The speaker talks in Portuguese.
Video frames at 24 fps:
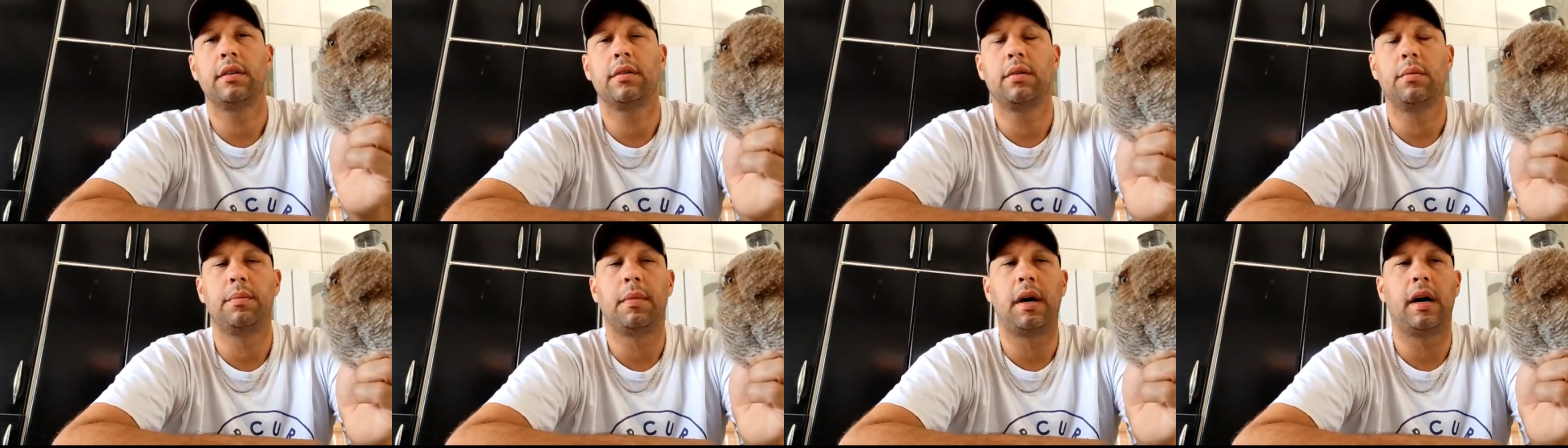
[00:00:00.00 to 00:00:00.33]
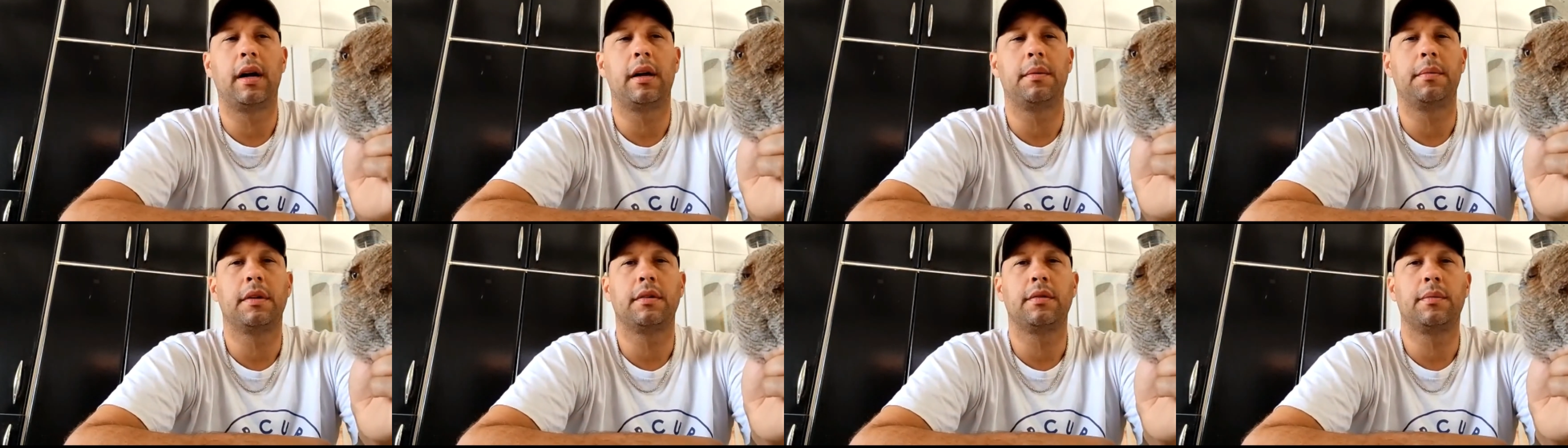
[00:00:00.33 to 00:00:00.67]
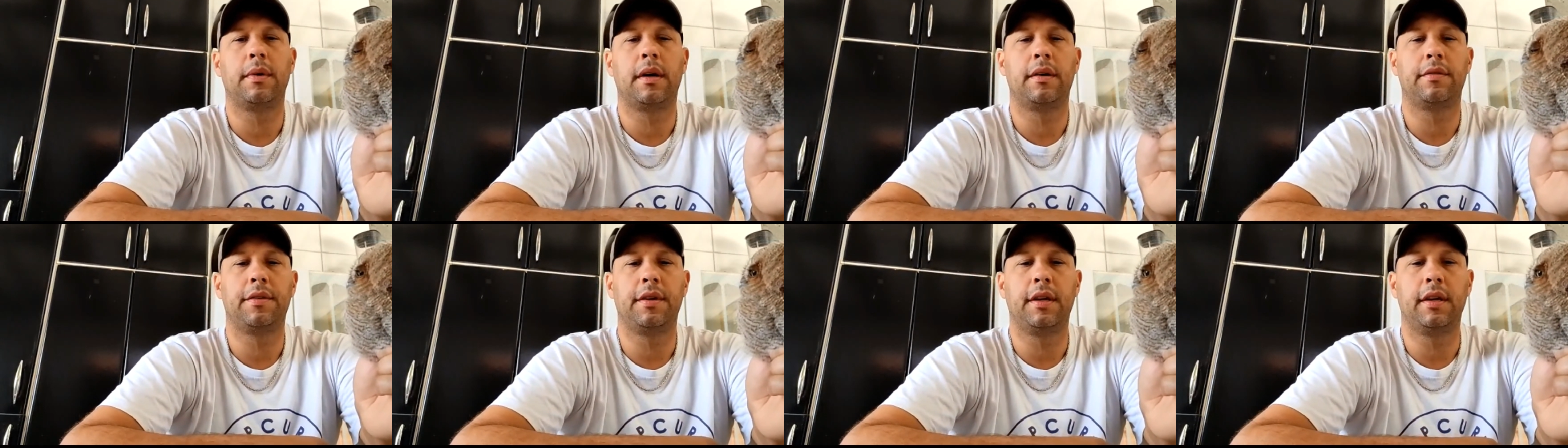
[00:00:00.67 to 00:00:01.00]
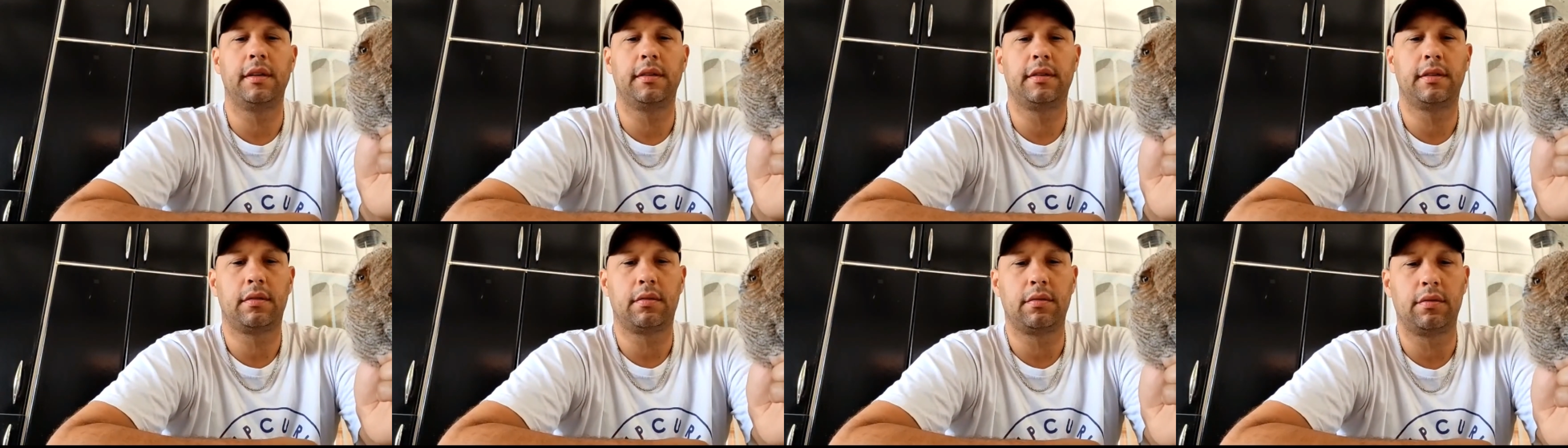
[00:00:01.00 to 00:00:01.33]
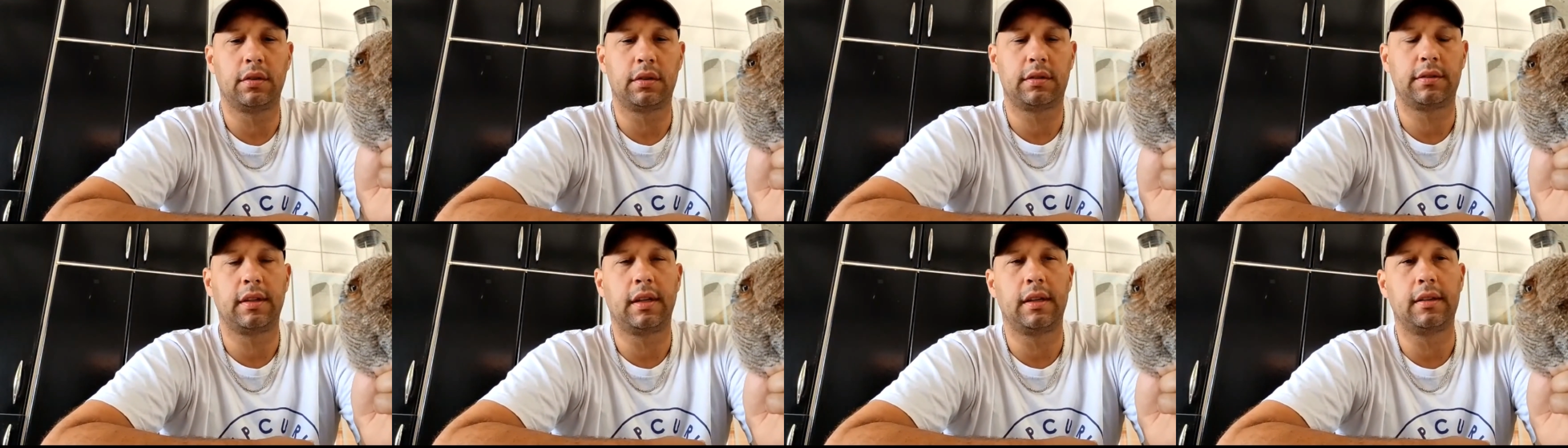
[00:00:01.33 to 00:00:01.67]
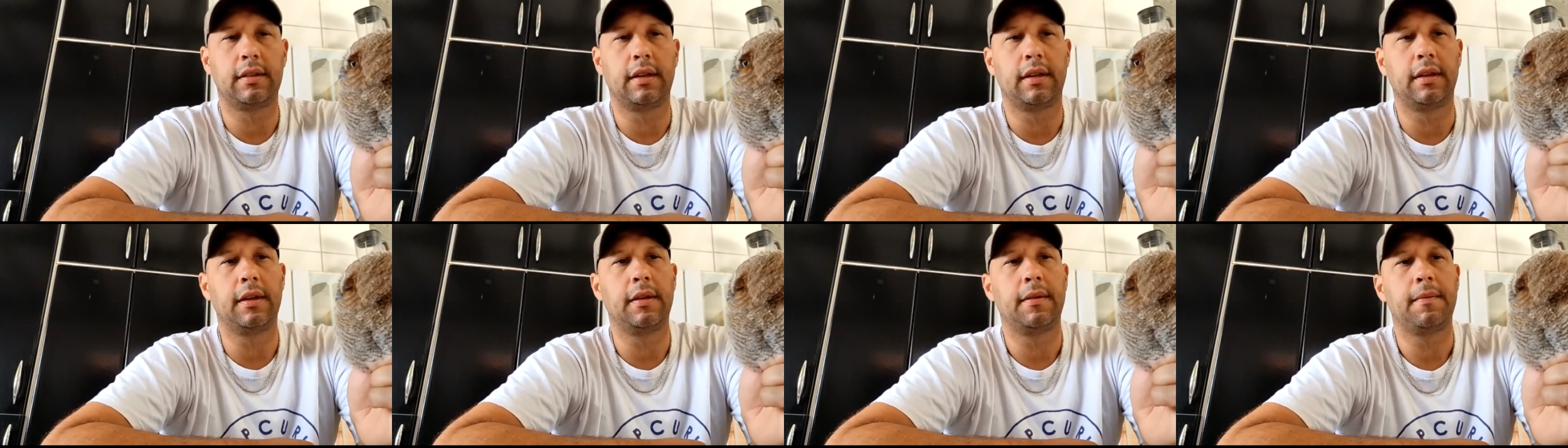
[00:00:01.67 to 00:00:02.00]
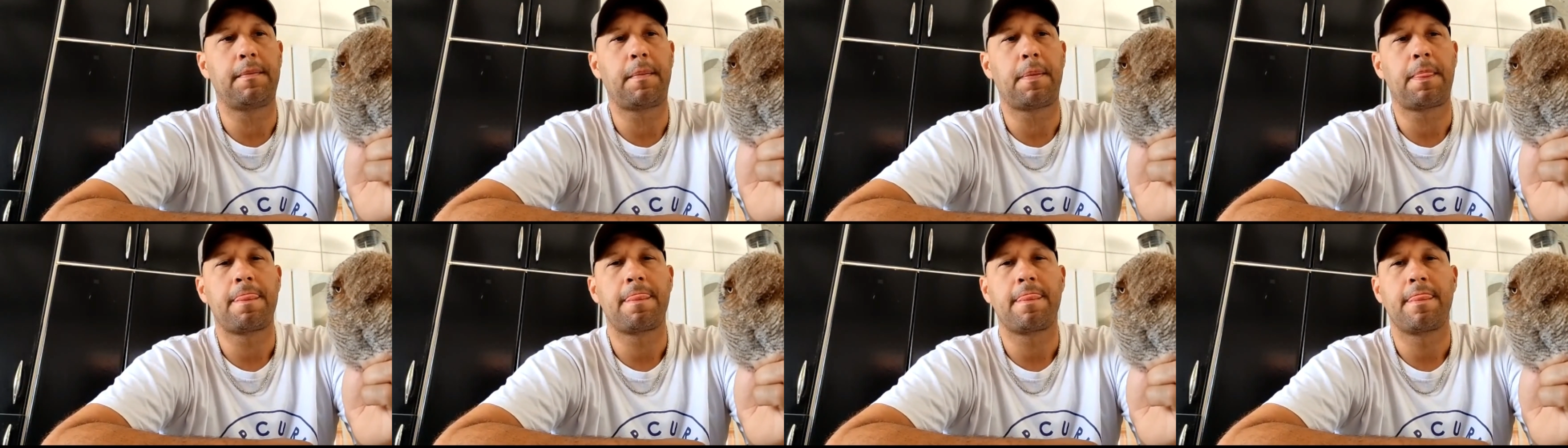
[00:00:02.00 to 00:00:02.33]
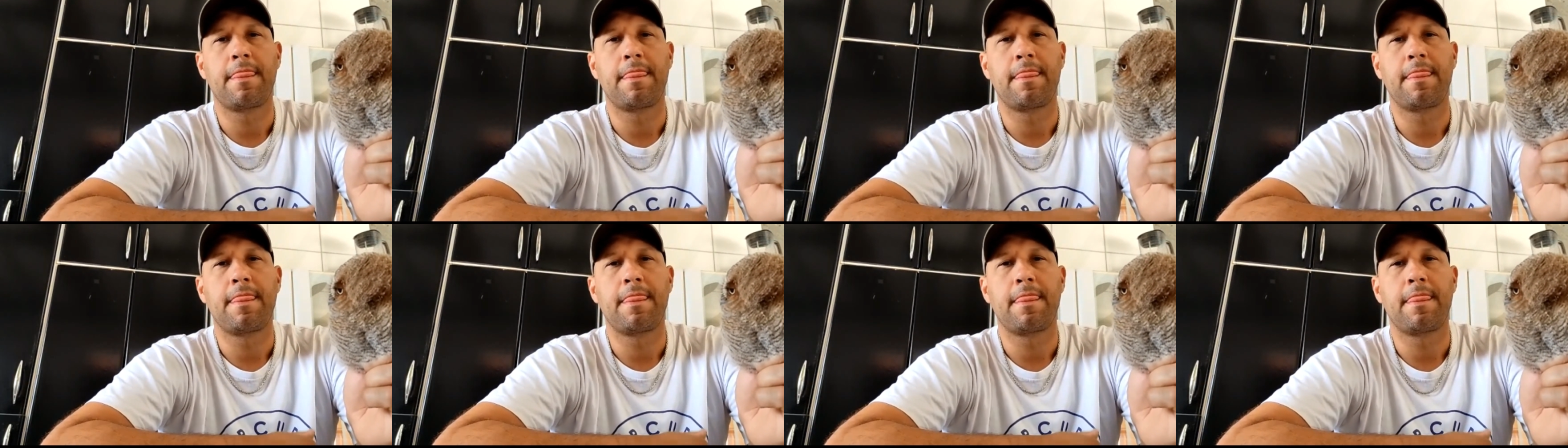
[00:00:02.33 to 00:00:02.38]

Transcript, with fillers: Fernando Maia mais uma vez com vocês aí.